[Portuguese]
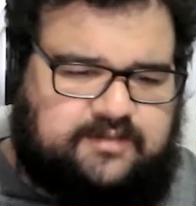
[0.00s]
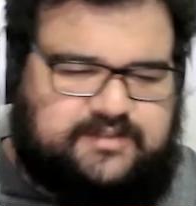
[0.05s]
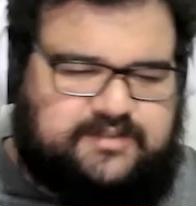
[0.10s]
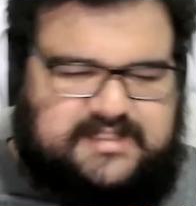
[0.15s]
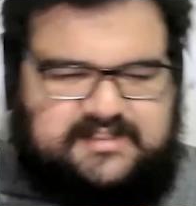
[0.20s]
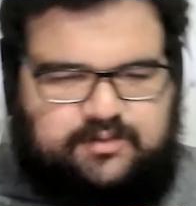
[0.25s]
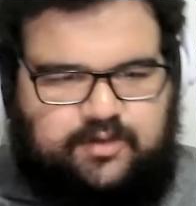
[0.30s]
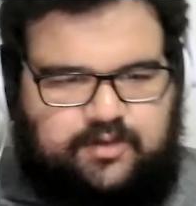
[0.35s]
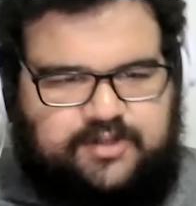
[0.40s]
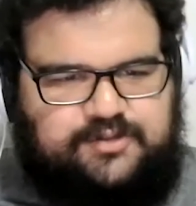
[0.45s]
que não sei
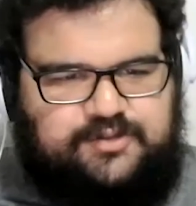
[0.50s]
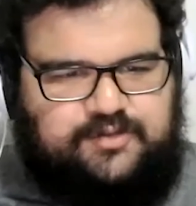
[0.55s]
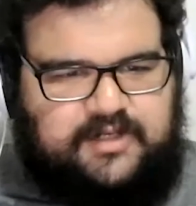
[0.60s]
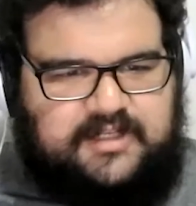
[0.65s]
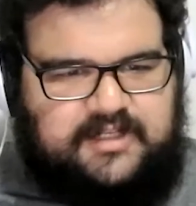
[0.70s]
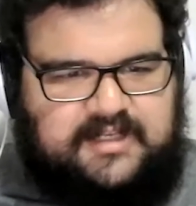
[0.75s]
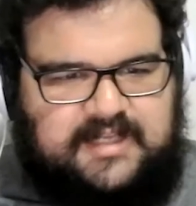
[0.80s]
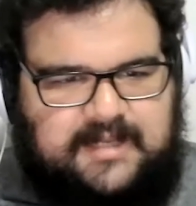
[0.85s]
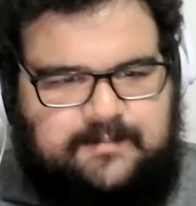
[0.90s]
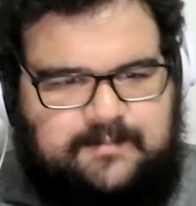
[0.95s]
se durante o
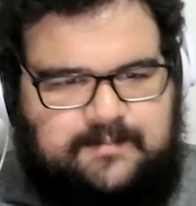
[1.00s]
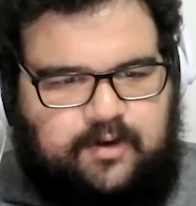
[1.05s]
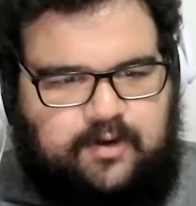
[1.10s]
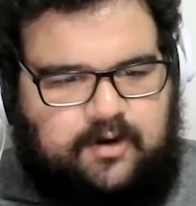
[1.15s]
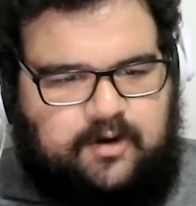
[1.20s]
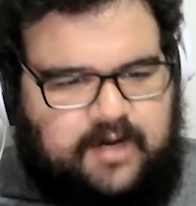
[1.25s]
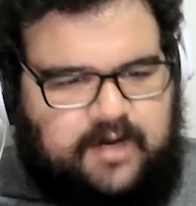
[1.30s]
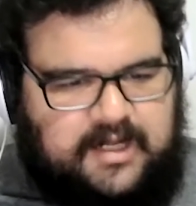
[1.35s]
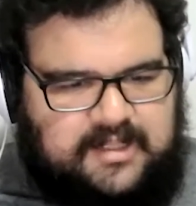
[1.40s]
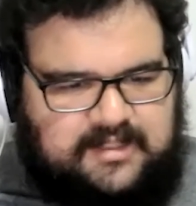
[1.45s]
training camp ou
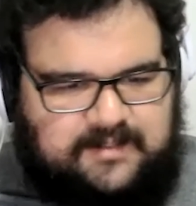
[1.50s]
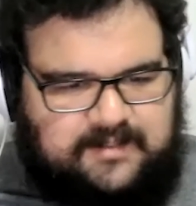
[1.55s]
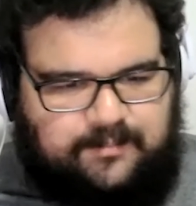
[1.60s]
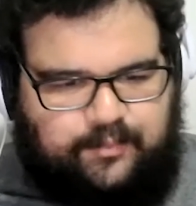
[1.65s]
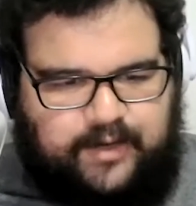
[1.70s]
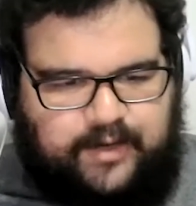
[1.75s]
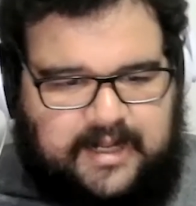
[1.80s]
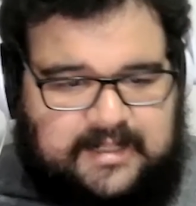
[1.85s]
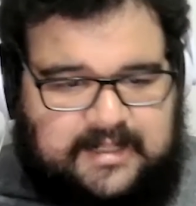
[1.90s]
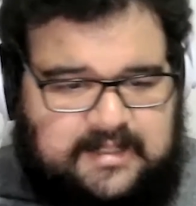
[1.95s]
agora na
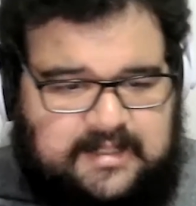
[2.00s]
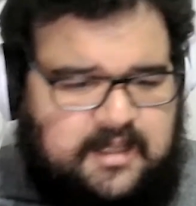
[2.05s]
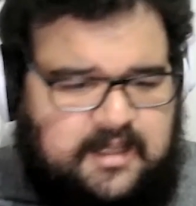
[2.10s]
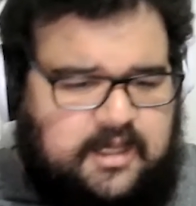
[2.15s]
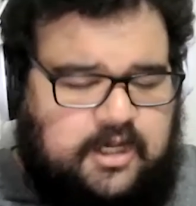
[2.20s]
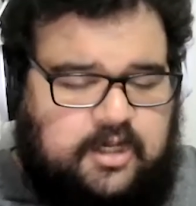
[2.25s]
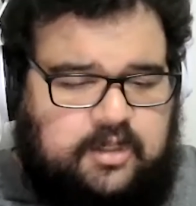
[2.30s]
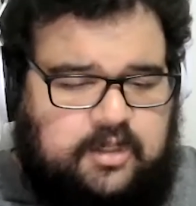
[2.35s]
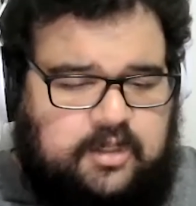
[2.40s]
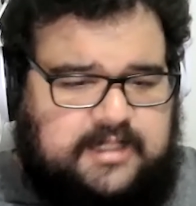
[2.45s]
temporada,
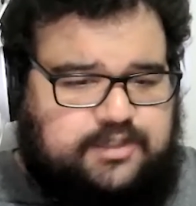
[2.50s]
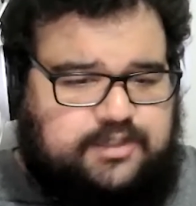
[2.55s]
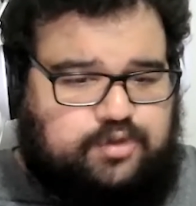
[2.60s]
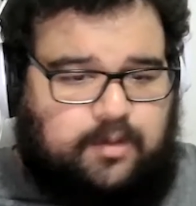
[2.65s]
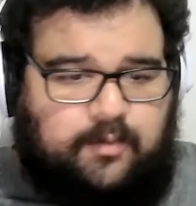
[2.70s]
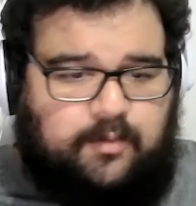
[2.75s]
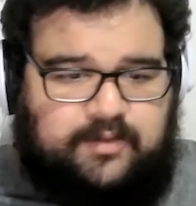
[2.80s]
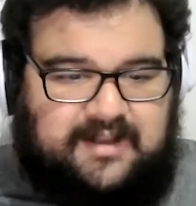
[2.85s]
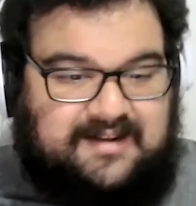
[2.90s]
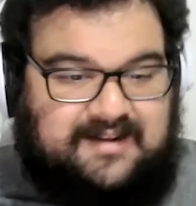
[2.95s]
eles
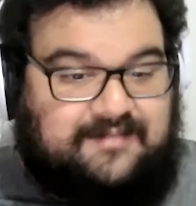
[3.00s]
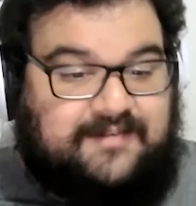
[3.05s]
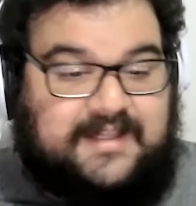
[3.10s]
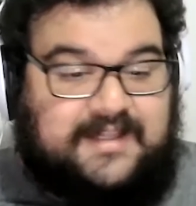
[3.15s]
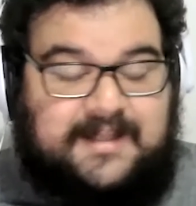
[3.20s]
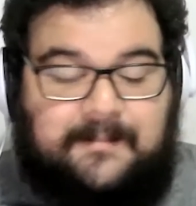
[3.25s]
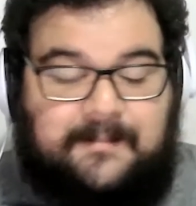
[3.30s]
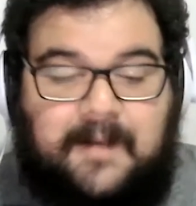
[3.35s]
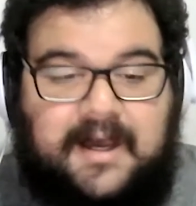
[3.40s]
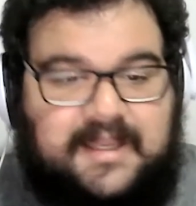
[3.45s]
tomam um café
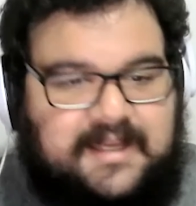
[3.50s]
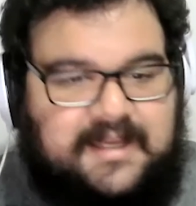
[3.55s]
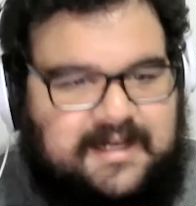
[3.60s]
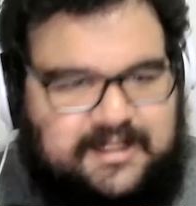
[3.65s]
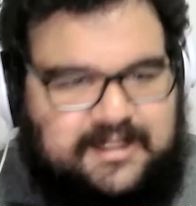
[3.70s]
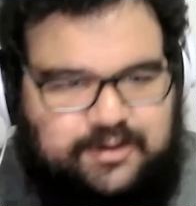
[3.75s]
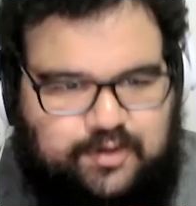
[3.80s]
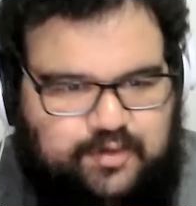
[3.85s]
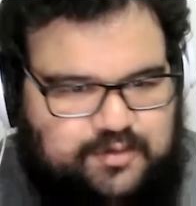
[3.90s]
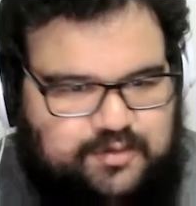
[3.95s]
da
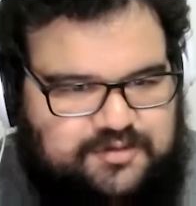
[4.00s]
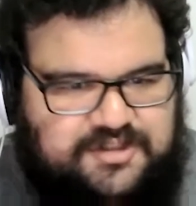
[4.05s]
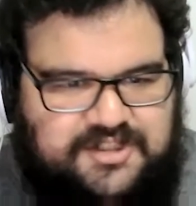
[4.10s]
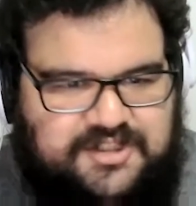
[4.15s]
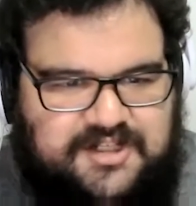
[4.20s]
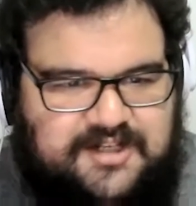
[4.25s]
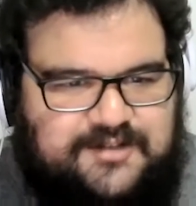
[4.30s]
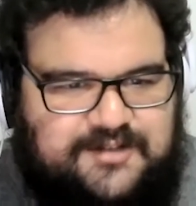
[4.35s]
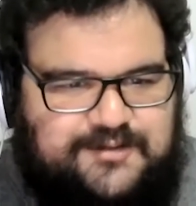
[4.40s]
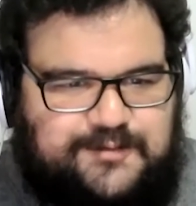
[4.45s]
manhã todo
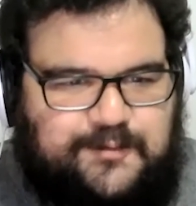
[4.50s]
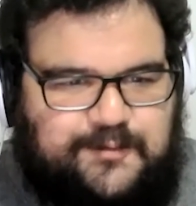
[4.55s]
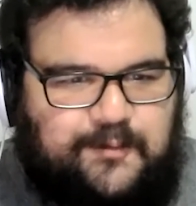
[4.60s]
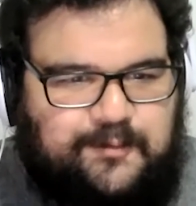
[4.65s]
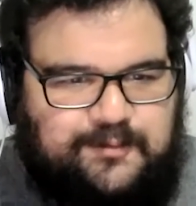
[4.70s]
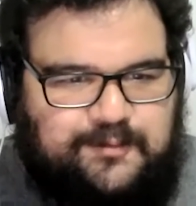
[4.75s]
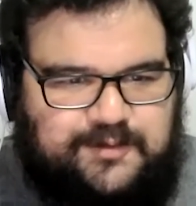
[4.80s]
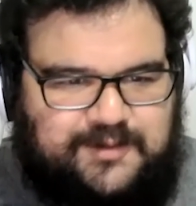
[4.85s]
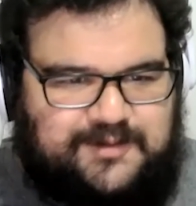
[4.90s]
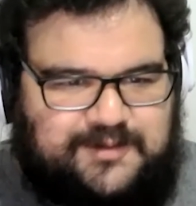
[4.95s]
dia
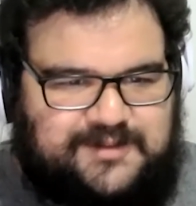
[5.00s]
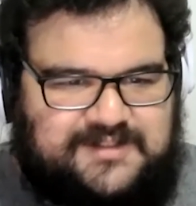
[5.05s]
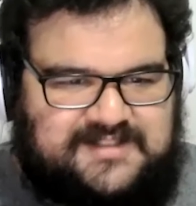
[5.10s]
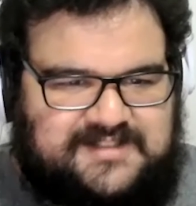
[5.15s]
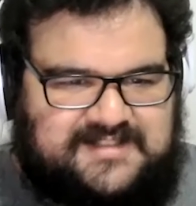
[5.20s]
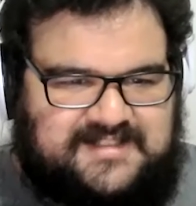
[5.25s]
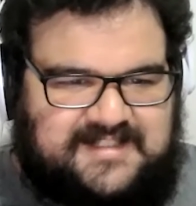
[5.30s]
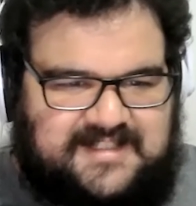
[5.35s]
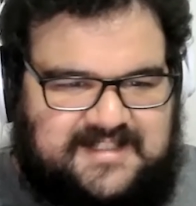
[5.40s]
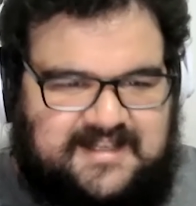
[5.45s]

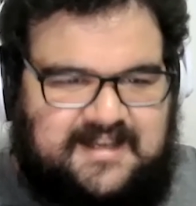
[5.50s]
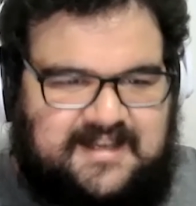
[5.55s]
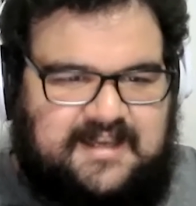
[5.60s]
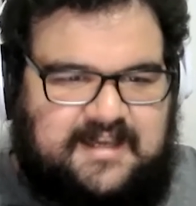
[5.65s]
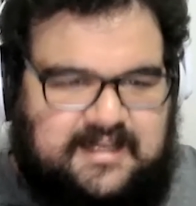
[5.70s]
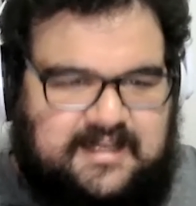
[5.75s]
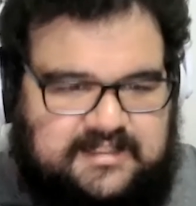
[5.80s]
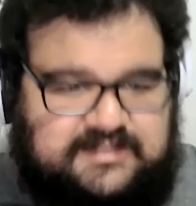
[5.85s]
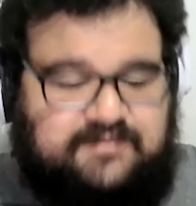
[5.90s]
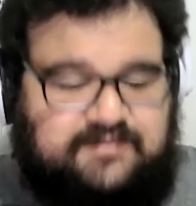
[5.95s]
juntos e
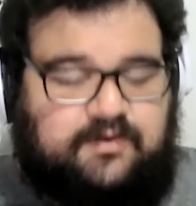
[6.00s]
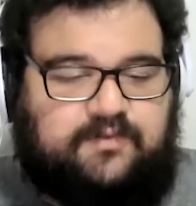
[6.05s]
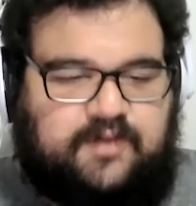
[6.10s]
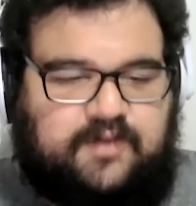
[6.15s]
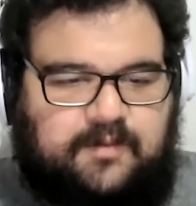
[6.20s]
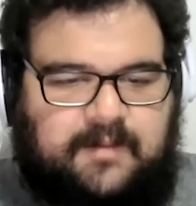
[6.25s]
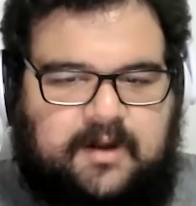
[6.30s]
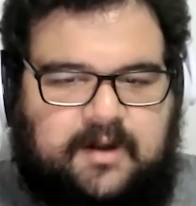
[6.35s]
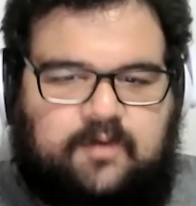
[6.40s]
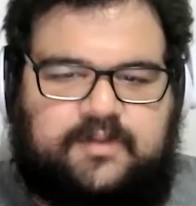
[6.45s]

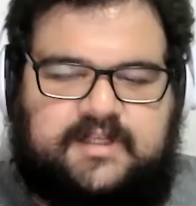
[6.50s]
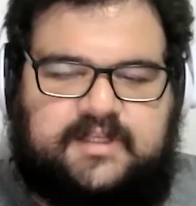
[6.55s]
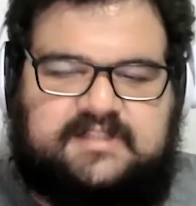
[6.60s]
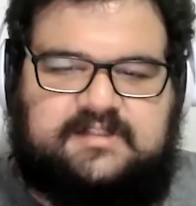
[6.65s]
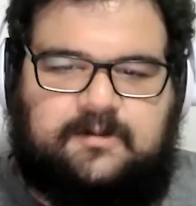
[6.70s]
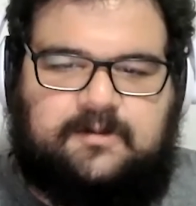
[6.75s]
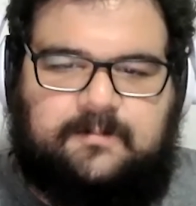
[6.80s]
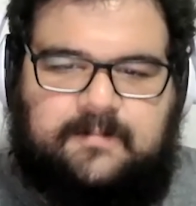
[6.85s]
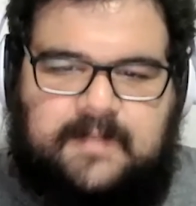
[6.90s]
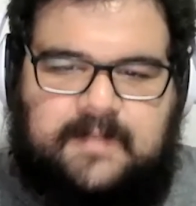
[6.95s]
desenvolveram uma
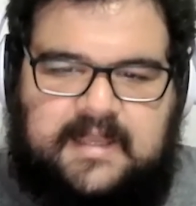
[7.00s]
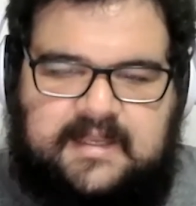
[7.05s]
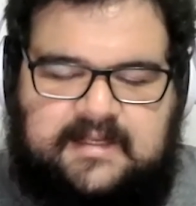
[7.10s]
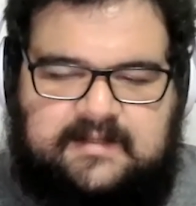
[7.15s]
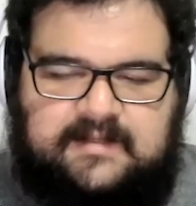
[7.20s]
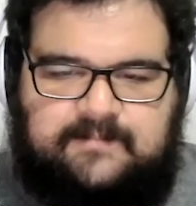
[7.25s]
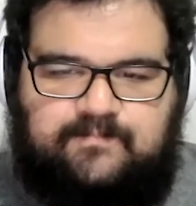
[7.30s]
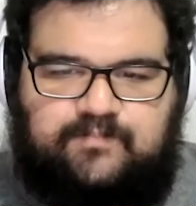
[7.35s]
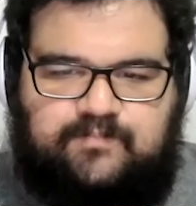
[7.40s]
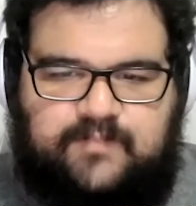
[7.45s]
conexão
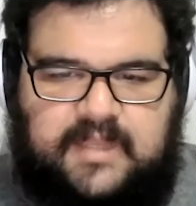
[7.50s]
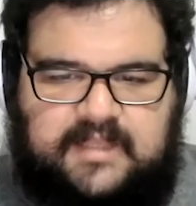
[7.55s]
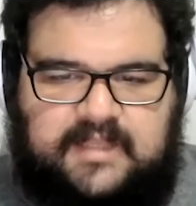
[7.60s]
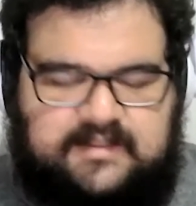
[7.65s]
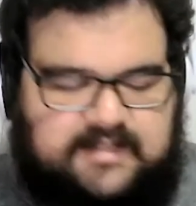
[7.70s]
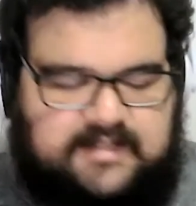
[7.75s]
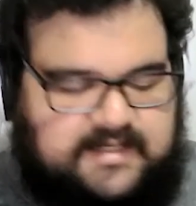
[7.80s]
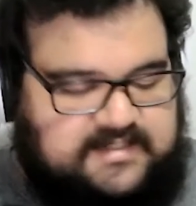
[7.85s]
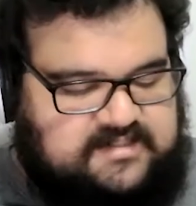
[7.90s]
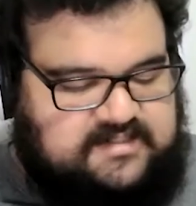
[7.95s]
bem, bem
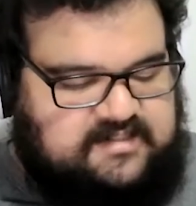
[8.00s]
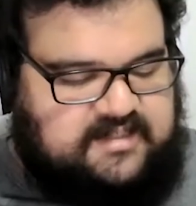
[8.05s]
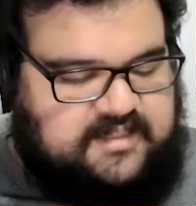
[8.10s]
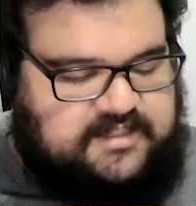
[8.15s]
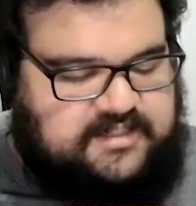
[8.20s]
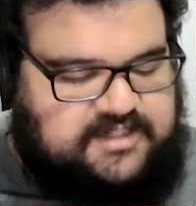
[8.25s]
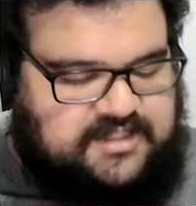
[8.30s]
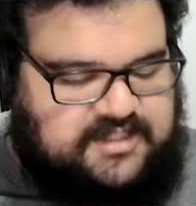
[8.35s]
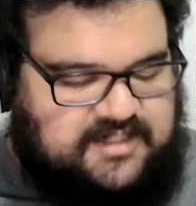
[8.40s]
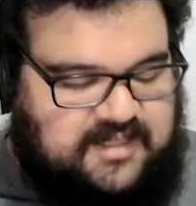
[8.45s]

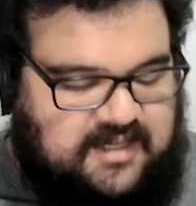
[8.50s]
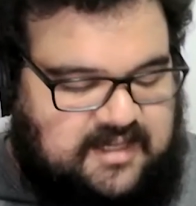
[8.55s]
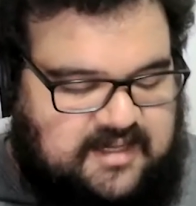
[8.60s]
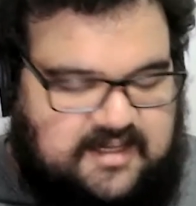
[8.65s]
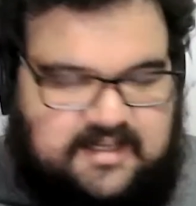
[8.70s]
interessante.